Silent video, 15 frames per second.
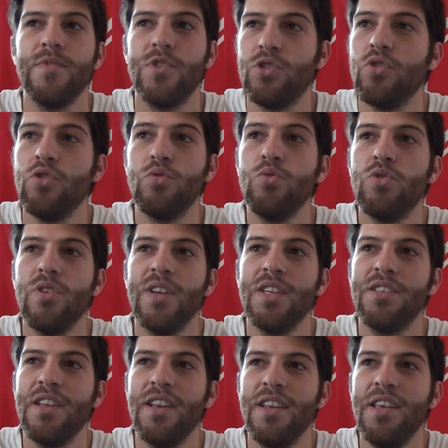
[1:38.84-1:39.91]
sono tutta una
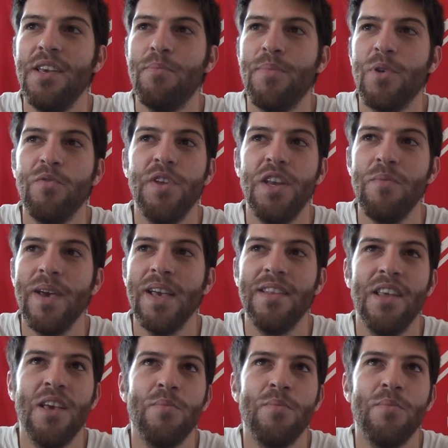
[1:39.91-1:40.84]
serie di provvedimenti